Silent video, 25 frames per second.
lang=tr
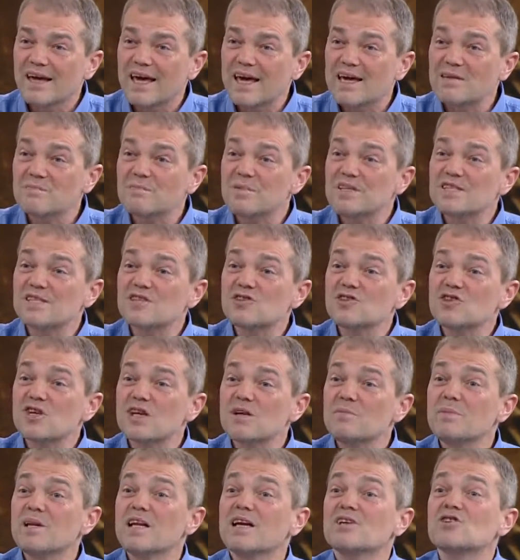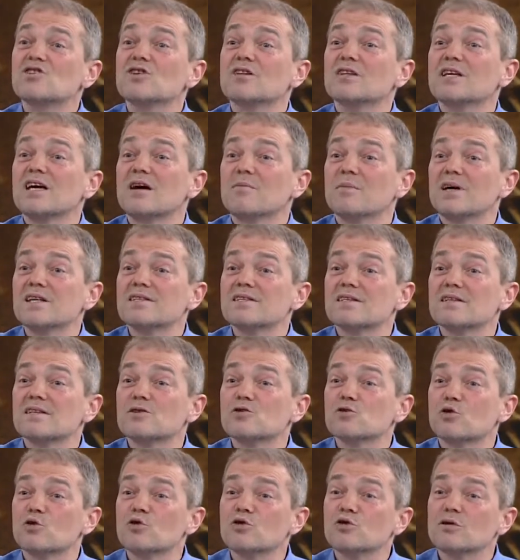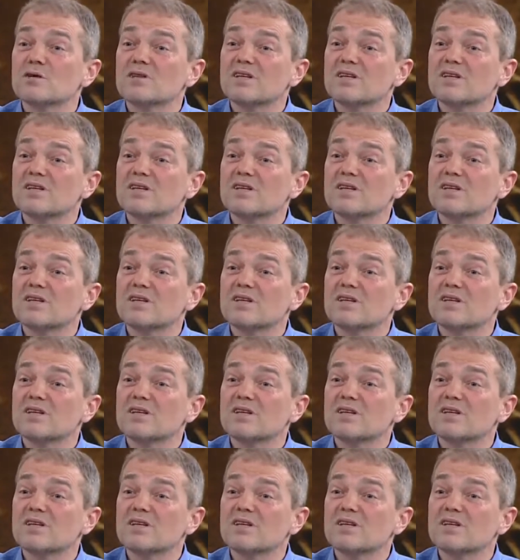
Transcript: en basit şeyi bile açıklayamazsınız. Onun